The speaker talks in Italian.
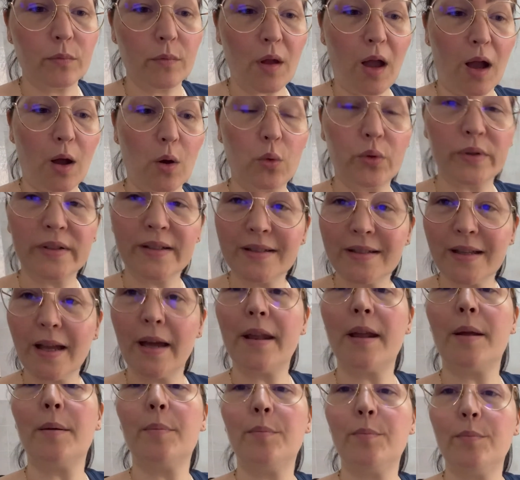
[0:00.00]

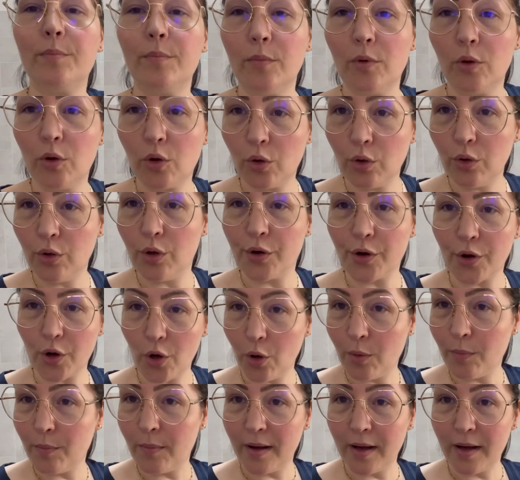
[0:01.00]
acquistare
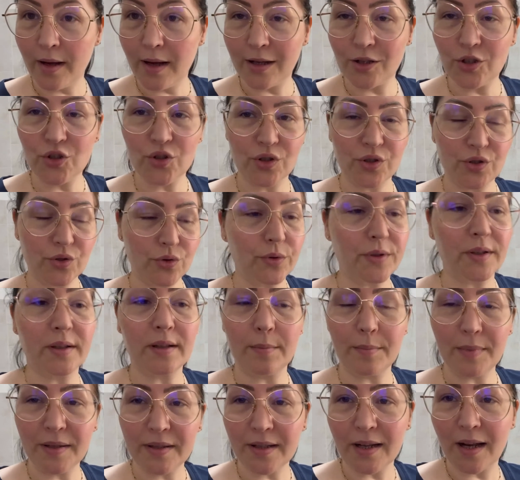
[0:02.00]
roba, accessori
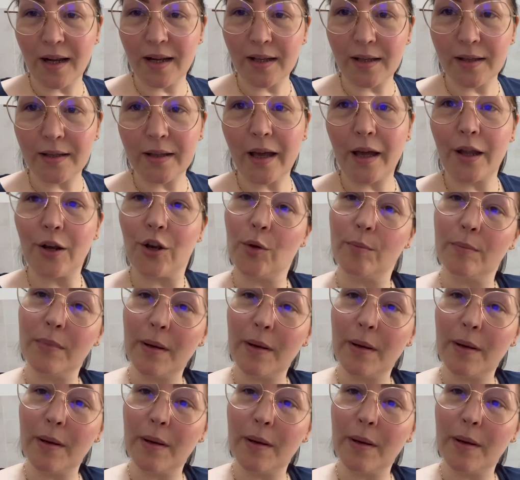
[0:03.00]
da mettere all'interno,